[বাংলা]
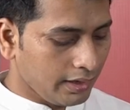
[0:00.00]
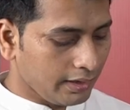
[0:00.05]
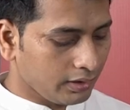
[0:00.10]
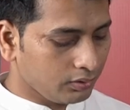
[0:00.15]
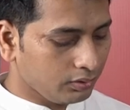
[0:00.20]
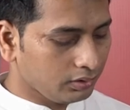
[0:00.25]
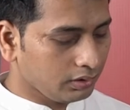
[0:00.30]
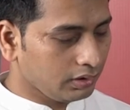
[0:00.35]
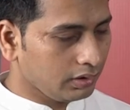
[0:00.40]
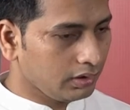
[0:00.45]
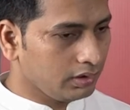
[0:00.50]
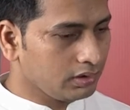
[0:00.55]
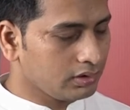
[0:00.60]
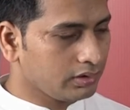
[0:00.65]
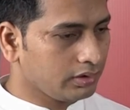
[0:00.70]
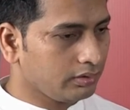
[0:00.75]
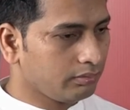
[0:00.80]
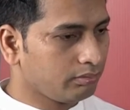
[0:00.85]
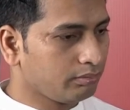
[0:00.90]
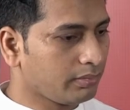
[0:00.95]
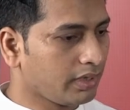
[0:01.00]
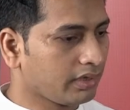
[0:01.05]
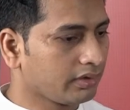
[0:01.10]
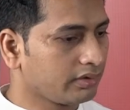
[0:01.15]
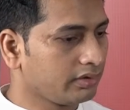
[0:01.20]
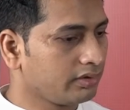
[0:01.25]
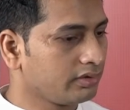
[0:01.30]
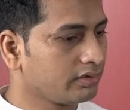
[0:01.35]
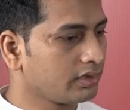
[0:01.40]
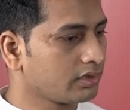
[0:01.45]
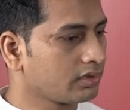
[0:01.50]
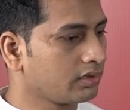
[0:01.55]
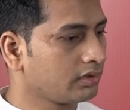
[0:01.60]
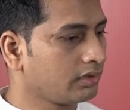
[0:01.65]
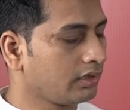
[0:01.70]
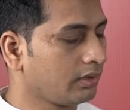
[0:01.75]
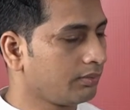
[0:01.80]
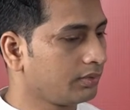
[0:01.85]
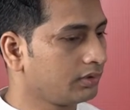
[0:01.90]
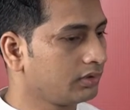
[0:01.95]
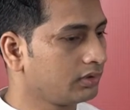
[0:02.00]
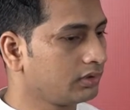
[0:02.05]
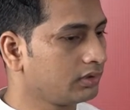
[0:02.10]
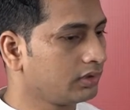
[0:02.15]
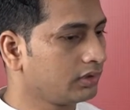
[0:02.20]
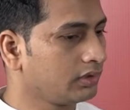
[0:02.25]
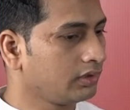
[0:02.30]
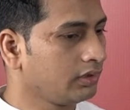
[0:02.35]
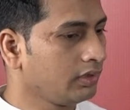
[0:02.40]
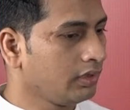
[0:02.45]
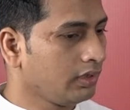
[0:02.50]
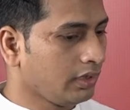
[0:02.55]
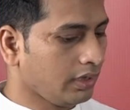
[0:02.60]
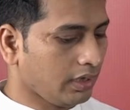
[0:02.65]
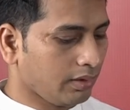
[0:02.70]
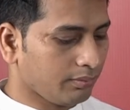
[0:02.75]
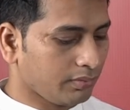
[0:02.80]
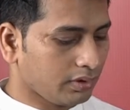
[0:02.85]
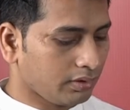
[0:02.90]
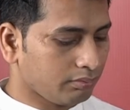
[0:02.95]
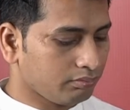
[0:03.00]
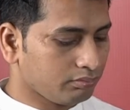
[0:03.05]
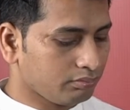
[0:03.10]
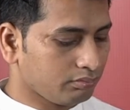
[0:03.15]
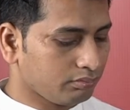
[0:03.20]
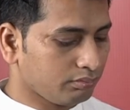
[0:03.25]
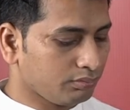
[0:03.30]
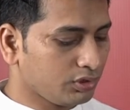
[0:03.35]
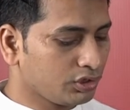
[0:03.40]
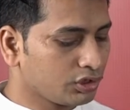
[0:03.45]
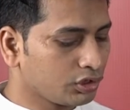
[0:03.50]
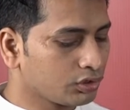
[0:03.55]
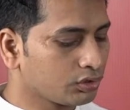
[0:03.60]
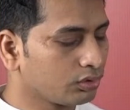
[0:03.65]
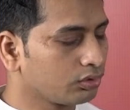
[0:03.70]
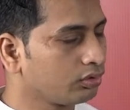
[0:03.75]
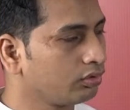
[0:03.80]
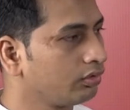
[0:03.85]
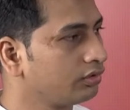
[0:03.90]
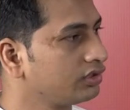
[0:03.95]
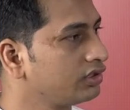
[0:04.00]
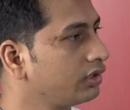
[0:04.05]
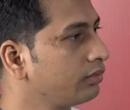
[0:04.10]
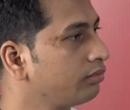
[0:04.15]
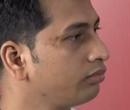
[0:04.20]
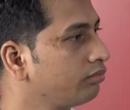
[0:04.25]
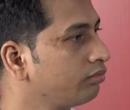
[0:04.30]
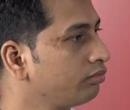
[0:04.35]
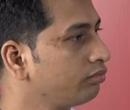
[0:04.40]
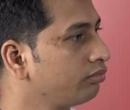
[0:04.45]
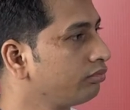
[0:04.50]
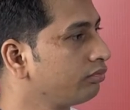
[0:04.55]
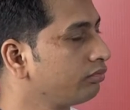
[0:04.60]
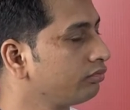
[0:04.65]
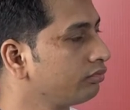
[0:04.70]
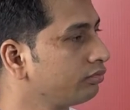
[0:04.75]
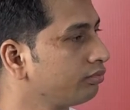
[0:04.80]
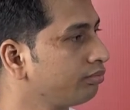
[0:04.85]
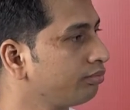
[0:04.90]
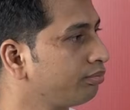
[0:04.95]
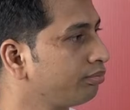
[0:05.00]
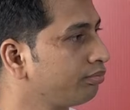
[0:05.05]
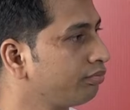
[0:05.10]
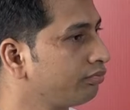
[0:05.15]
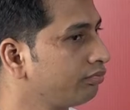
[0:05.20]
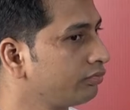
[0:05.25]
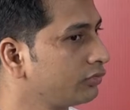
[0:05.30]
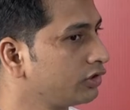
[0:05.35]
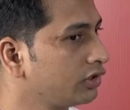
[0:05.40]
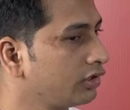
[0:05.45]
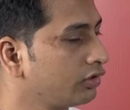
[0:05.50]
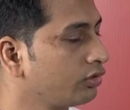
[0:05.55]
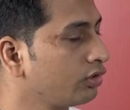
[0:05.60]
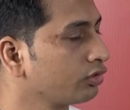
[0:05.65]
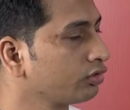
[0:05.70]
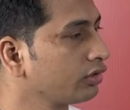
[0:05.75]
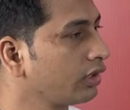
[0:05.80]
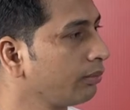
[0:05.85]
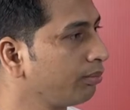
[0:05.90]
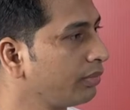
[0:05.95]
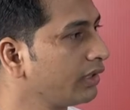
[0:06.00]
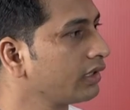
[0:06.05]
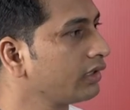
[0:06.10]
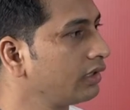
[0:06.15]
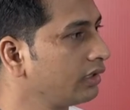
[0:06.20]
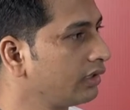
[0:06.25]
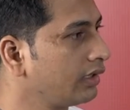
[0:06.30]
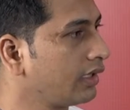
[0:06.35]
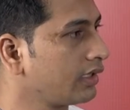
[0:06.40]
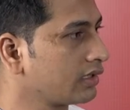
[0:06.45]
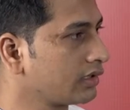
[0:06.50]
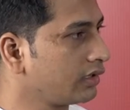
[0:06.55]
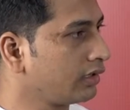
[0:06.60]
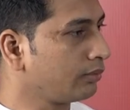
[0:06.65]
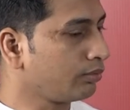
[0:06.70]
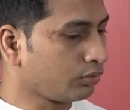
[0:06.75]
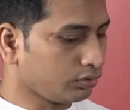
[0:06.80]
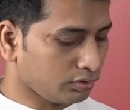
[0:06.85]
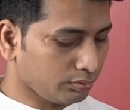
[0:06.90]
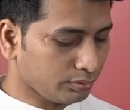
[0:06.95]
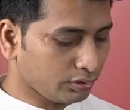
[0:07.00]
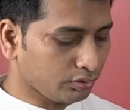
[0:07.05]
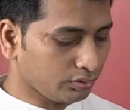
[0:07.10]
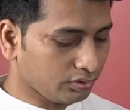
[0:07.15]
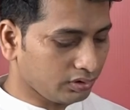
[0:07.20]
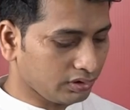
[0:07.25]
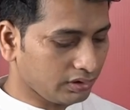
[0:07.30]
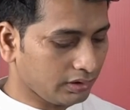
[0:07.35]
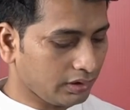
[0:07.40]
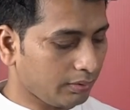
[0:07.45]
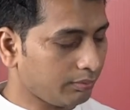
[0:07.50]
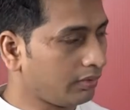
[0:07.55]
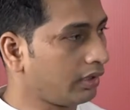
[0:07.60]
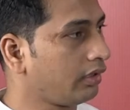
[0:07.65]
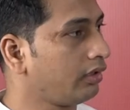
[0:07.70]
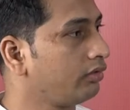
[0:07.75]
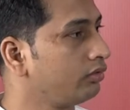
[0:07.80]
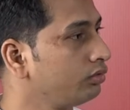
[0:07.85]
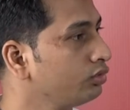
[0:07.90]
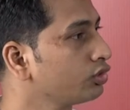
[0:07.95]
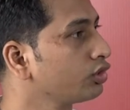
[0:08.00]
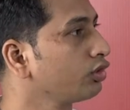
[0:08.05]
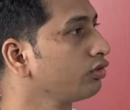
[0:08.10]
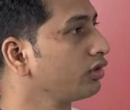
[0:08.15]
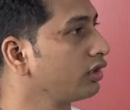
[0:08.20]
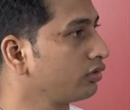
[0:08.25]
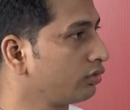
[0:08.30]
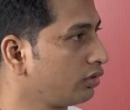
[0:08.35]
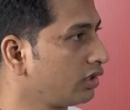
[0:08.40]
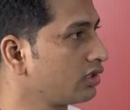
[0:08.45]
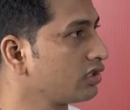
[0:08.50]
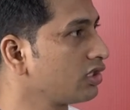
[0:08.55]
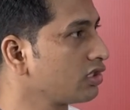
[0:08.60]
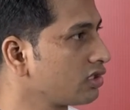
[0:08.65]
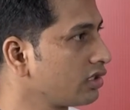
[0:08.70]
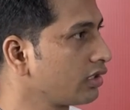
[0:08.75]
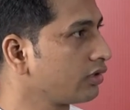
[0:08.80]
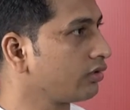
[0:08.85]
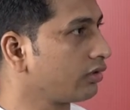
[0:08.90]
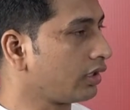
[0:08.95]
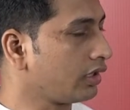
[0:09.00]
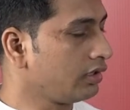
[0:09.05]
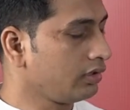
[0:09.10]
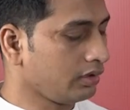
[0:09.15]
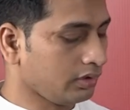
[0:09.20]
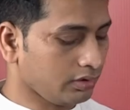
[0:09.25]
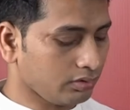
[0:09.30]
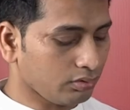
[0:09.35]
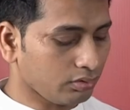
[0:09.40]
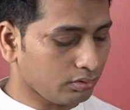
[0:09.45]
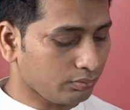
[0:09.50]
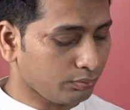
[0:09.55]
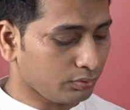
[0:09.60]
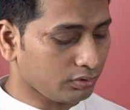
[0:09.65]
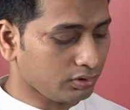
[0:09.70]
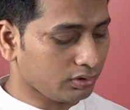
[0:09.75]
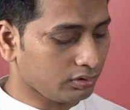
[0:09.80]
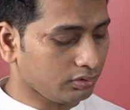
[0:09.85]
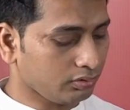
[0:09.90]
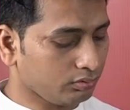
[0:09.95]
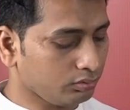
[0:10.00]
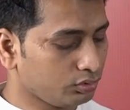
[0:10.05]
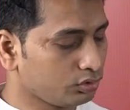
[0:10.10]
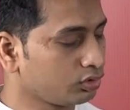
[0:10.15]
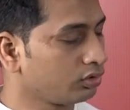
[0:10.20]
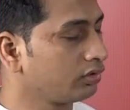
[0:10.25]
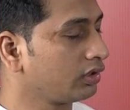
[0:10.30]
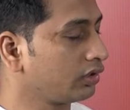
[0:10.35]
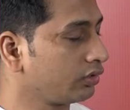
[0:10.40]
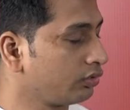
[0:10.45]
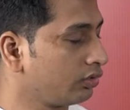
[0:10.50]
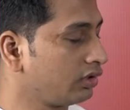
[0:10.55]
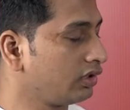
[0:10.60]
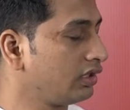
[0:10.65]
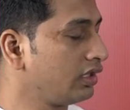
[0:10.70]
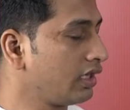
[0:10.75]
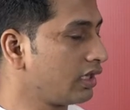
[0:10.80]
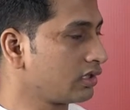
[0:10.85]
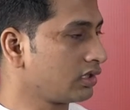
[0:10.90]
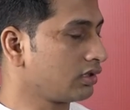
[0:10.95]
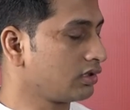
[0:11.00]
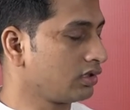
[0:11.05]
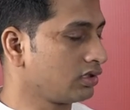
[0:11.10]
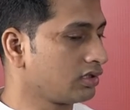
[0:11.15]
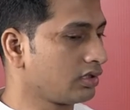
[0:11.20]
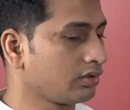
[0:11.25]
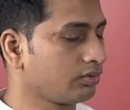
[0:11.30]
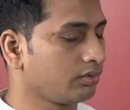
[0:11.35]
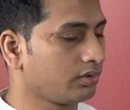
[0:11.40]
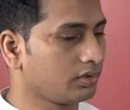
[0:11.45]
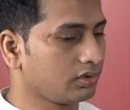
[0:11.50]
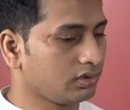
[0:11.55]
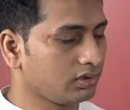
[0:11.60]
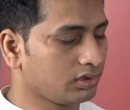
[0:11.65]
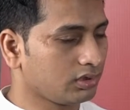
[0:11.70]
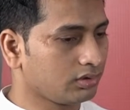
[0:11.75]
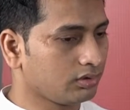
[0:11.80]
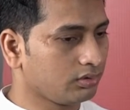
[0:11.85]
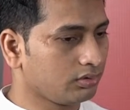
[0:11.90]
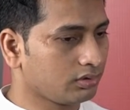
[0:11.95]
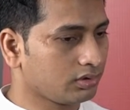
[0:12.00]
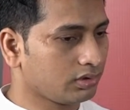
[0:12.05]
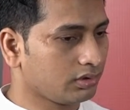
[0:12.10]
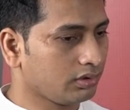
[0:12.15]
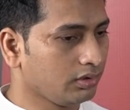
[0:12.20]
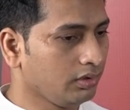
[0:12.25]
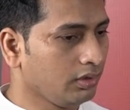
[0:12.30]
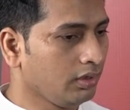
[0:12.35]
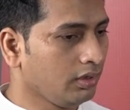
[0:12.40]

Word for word: এখন এই যে ব্যাংকিং ইন্ডাস্ট্রিতে আমাদের যে আমরা বিশেষত যে যে ঘটনার প্রেক্ষিতে আজকের এই প্রতিবেদনটিকে আমরা অনুসন্ধান করার চেষ্টা করা এই গল্পটি অনুসন্ধান করে নিয়ে আসার চেষ্টা করেছি সেটি হচ্ছে